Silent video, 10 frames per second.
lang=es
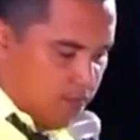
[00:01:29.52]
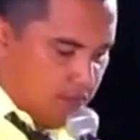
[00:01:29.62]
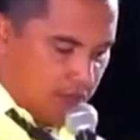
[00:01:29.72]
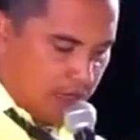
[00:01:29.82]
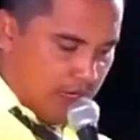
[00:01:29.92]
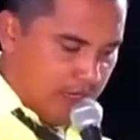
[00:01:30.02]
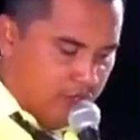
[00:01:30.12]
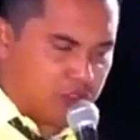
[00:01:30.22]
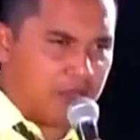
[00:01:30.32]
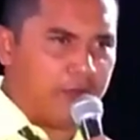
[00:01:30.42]
Ay,
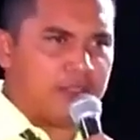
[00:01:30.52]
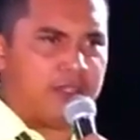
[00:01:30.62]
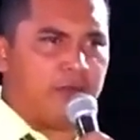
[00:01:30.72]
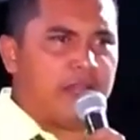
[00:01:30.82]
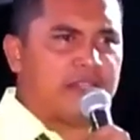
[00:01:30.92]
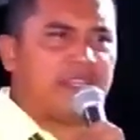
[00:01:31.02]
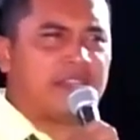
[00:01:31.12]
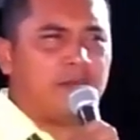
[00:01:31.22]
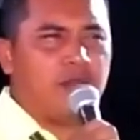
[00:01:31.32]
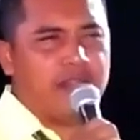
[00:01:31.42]
no sé si fuera tanta
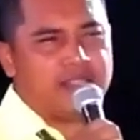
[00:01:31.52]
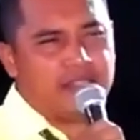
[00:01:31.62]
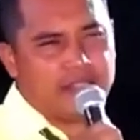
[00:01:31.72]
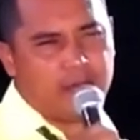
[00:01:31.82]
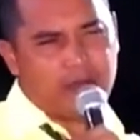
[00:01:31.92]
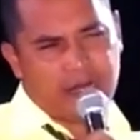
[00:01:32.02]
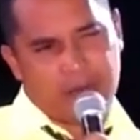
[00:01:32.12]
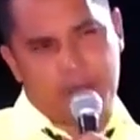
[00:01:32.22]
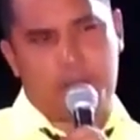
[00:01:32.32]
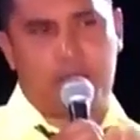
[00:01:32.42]
molestia, siervo. Regáleme
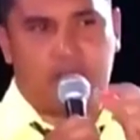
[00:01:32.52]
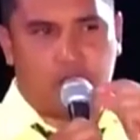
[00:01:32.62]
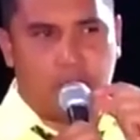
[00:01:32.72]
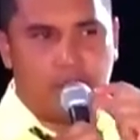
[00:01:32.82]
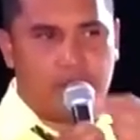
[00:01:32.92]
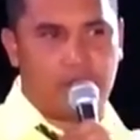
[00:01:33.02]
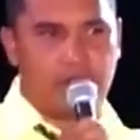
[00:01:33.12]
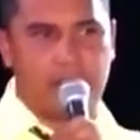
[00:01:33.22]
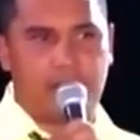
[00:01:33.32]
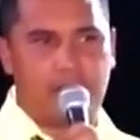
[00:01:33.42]
un poquito el monitor del
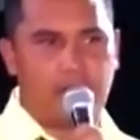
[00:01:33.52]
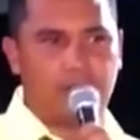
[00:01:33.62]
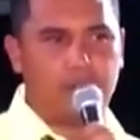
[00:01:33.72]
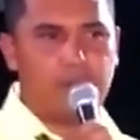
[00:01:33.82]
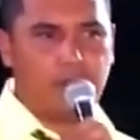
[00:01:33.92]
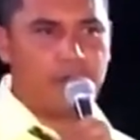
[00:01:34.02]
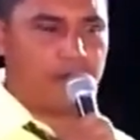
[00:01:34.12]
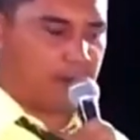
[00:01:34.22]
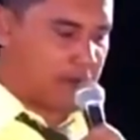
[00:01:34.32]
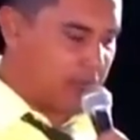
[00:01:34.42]
micrófono. Por
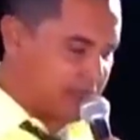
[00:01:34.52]
favor, gracias.